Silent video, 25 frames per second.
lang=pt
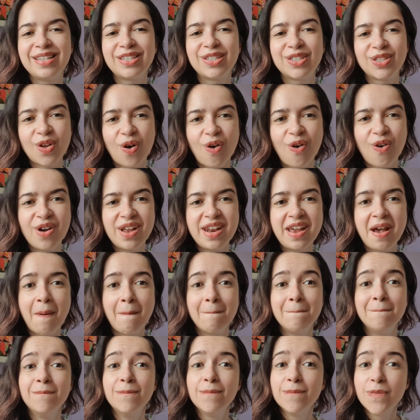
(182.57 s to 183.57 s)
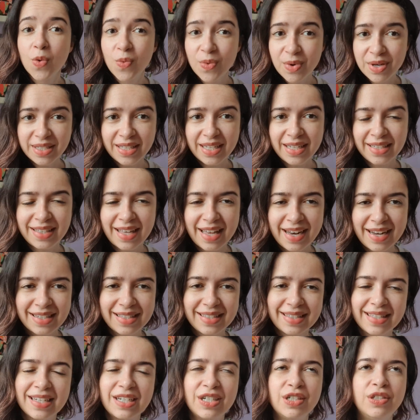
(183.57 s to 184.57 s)
história muito
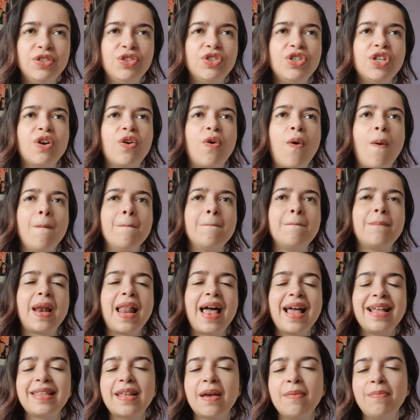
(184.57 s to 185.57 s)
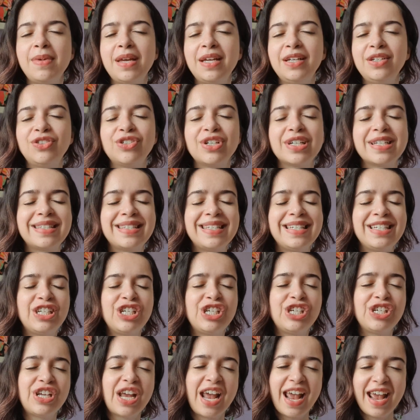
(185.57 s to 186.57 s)
interessante, completamente assim
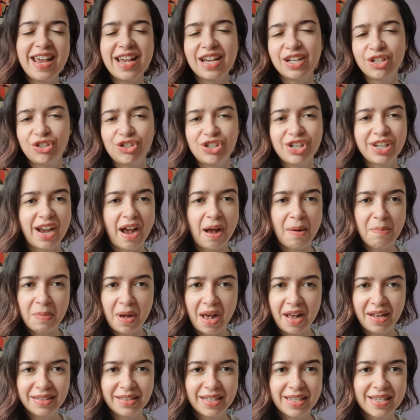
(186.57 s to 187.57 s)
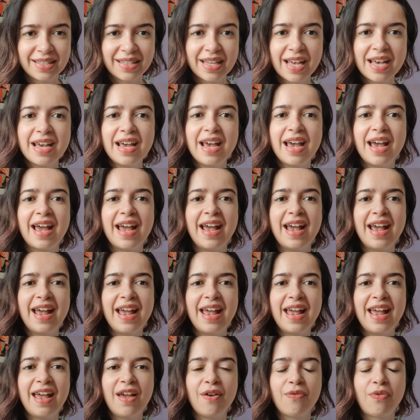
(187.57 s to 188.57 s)
cheia de camadas.
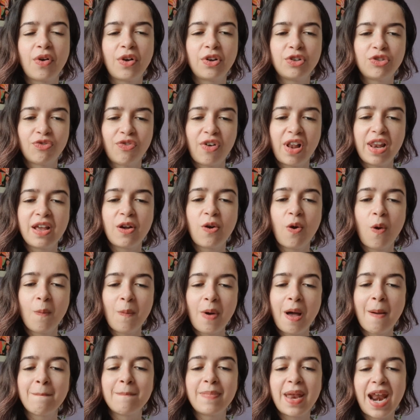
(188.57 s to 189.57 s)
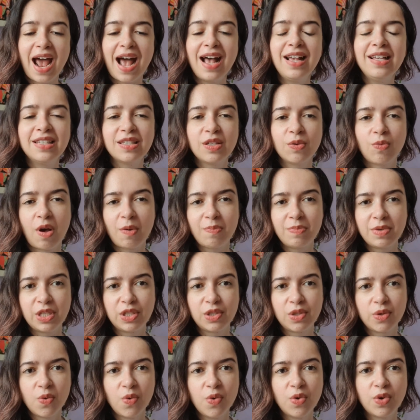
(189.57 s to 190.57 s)
É, foi o que eu te falei, como abraça o
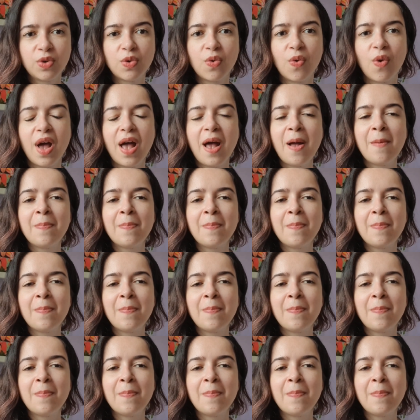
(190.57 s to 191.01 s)
absurdo.